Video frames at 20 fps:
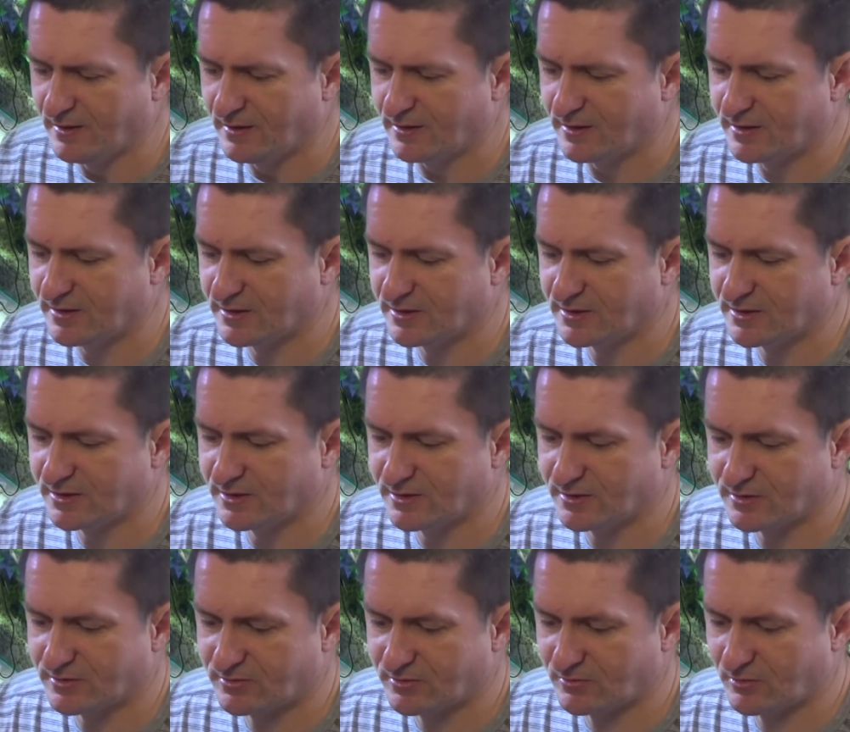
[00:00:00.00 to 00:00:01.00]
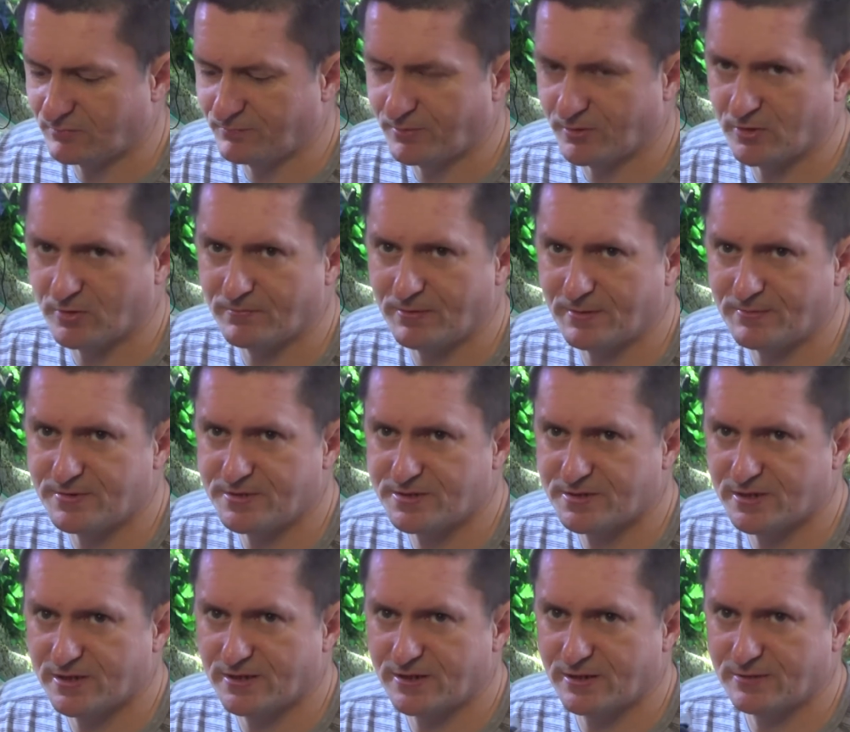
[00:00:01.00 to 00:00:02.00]
Y, podoba mi
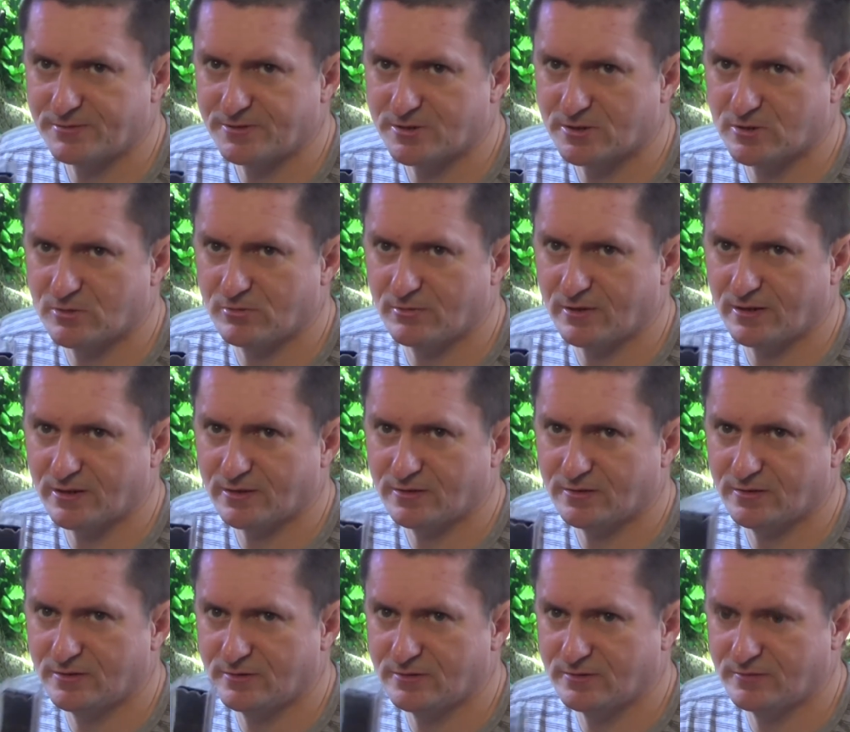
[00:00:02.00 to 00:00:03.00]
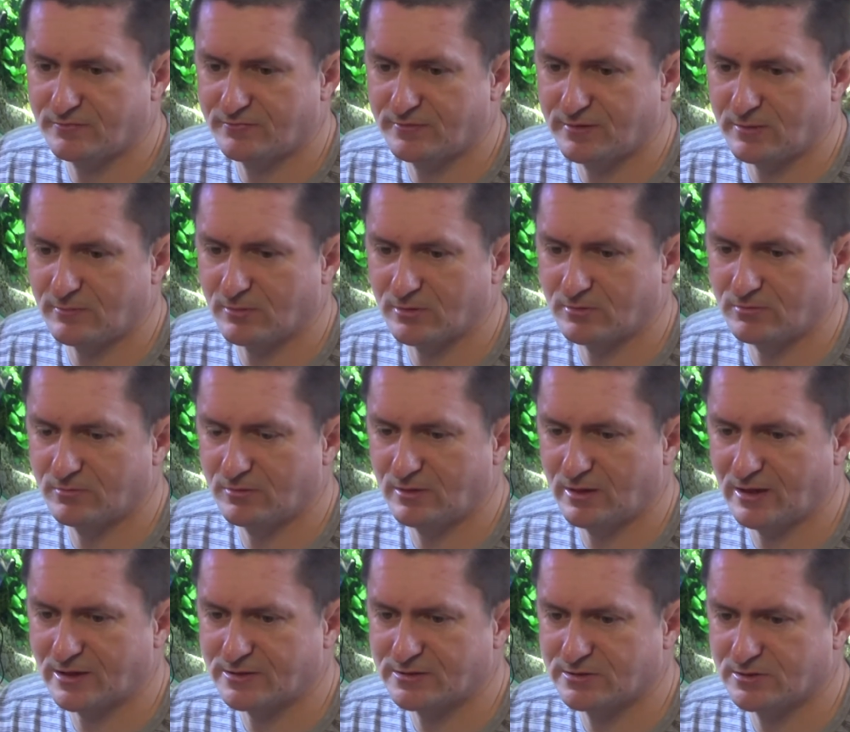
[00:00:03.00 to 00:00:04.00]
się na przykład w tym
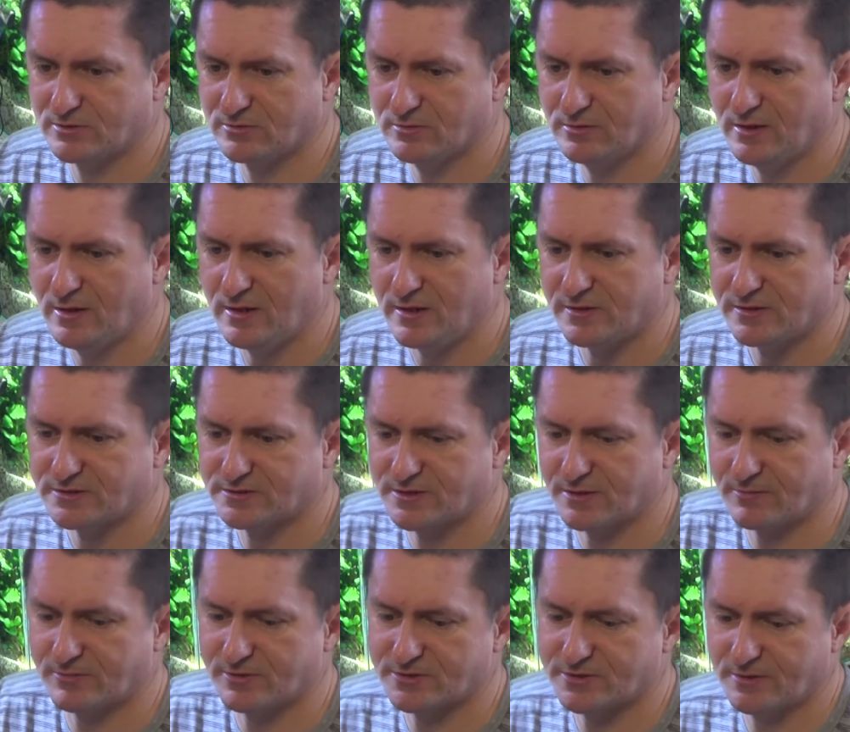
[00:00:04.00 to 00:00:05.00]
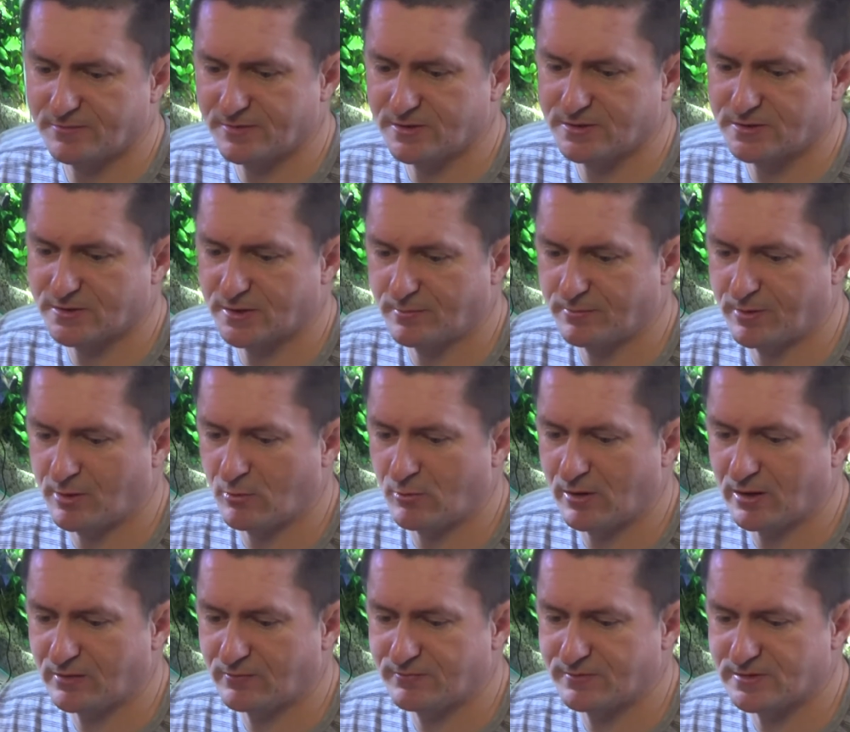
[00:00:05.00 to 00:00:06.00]
odmulaczu, że możemy sobie w
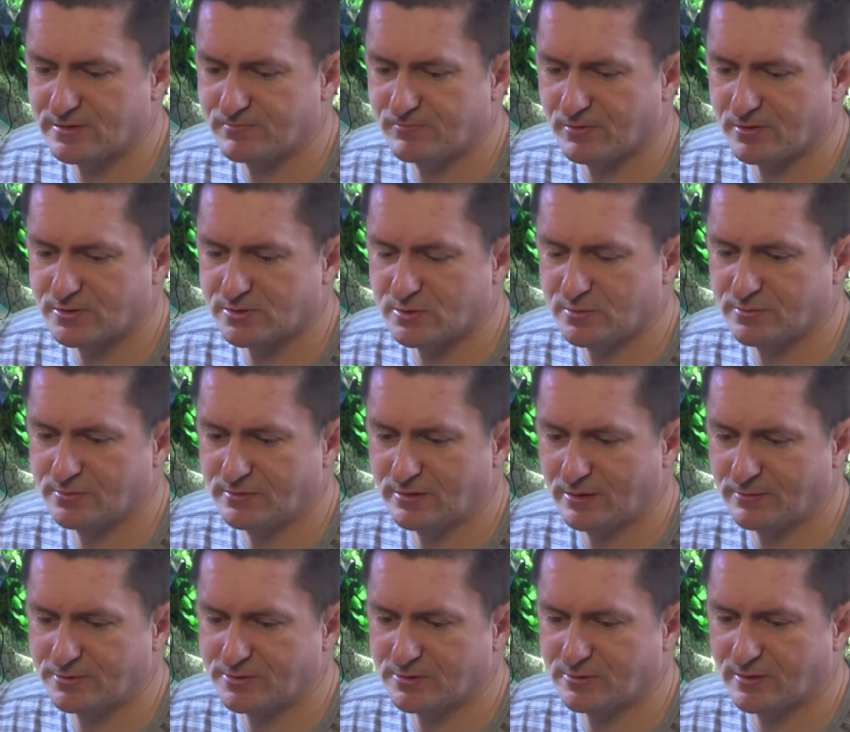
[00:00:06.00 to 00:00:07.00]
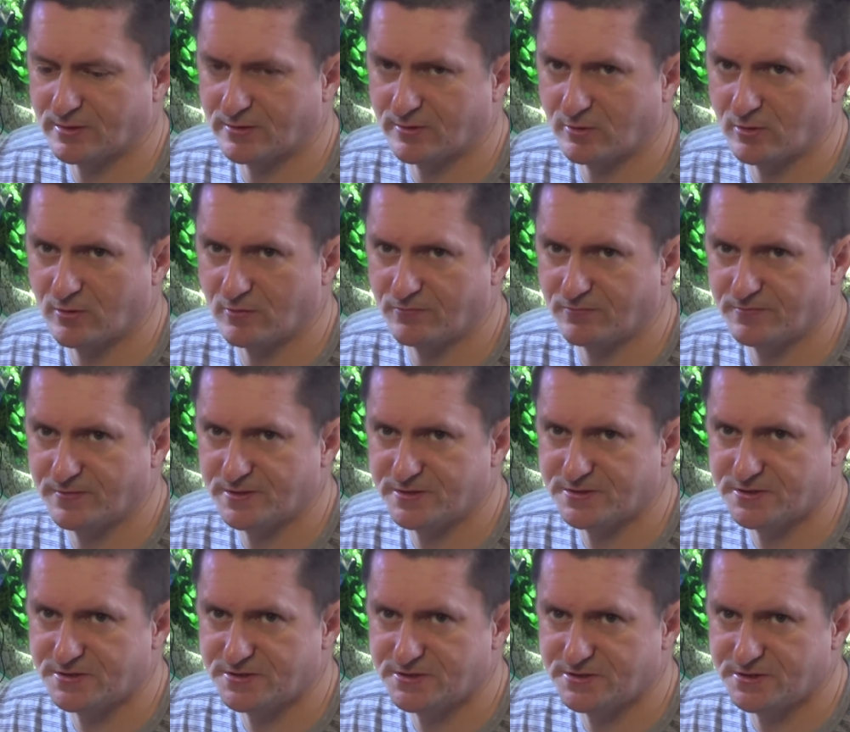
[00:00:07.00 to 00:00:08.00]
łatwy sposób na przykład go
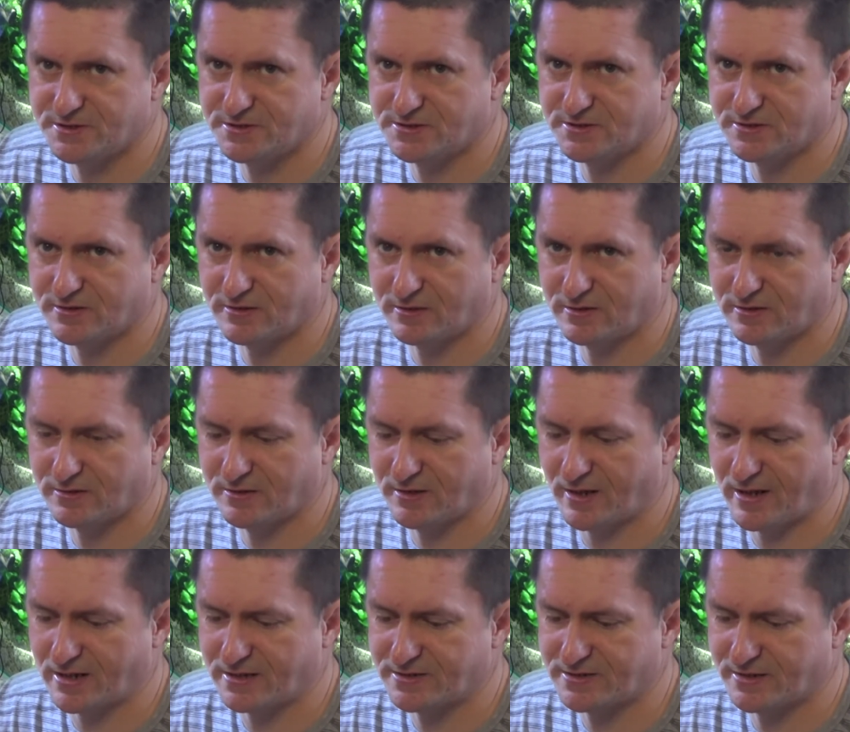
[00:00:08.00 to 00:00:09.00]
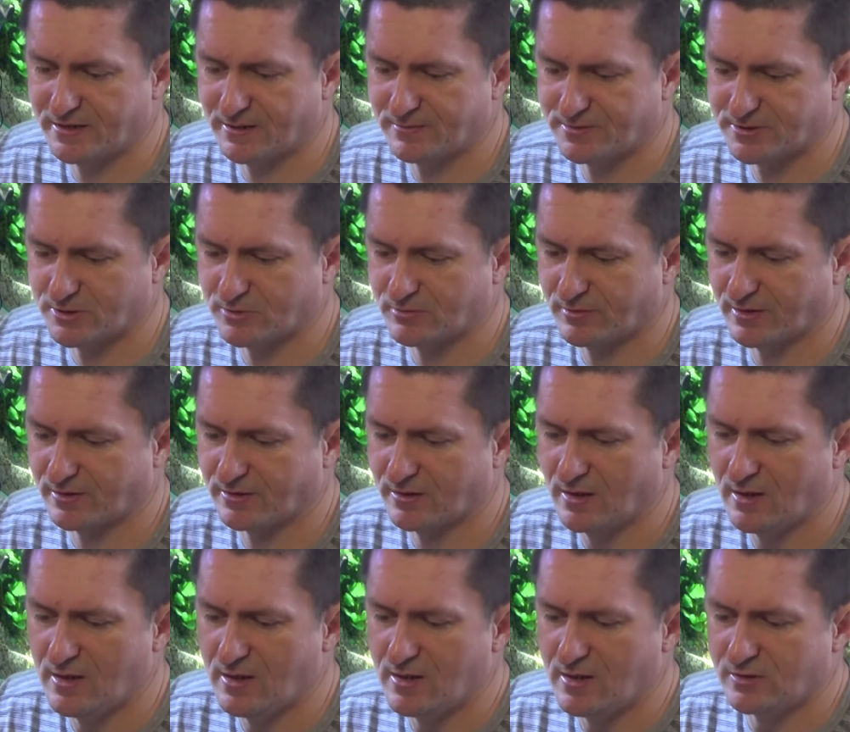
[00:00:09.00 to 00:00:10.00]
wyczyścić w trakcie na przykład
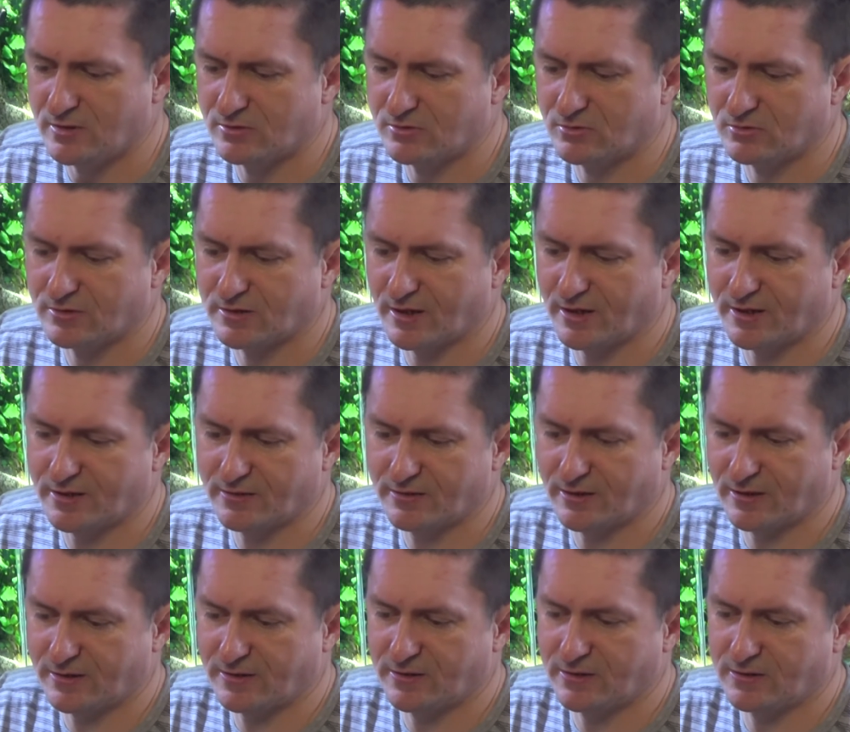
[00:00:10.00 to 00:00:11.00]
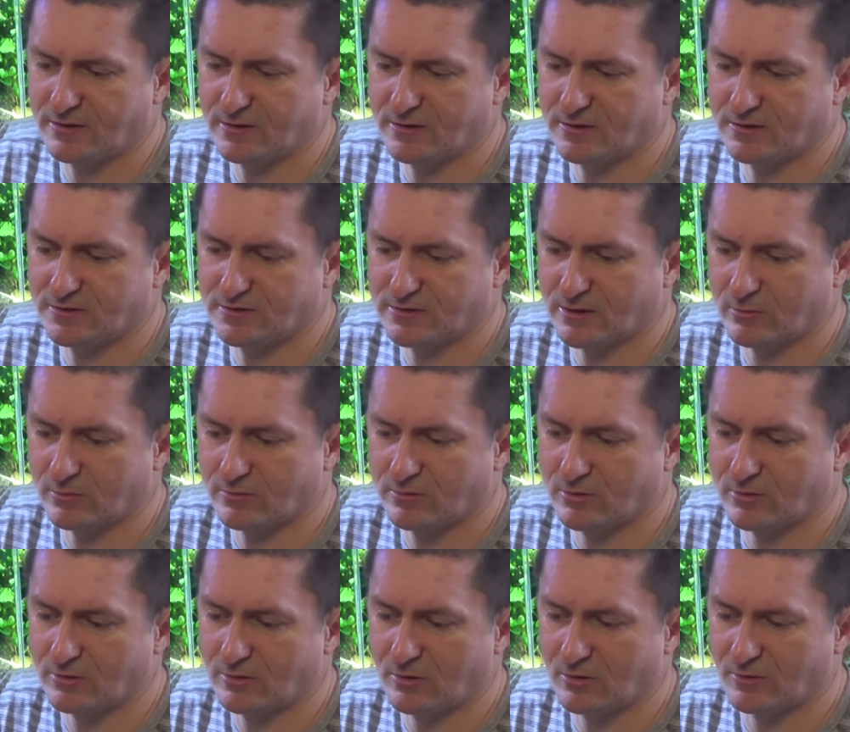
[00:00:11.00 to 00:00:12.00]
tutaj taki kształt
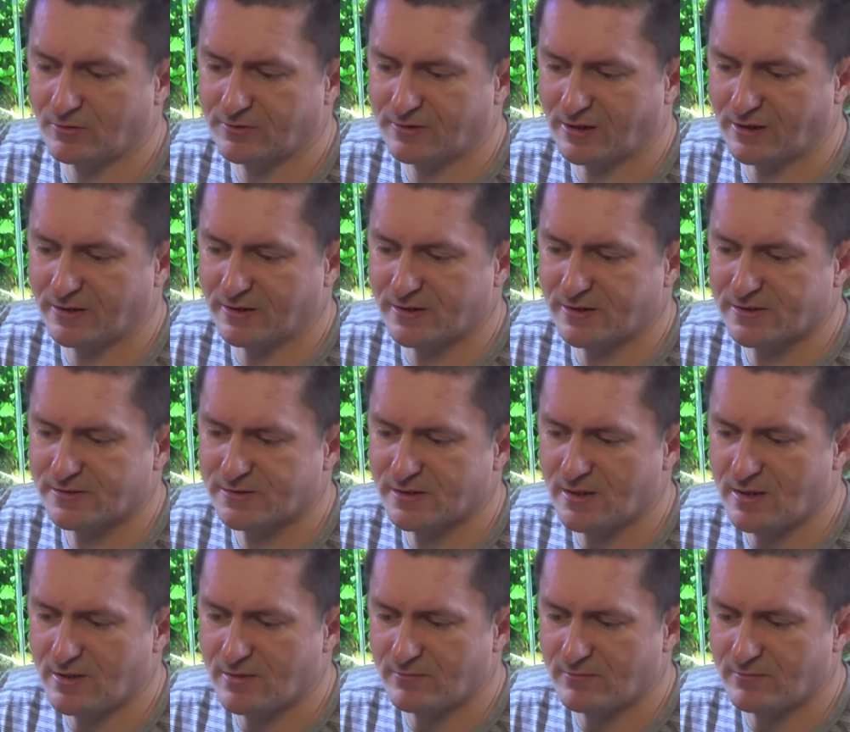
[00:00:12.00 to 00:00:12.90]
trójkąta jest.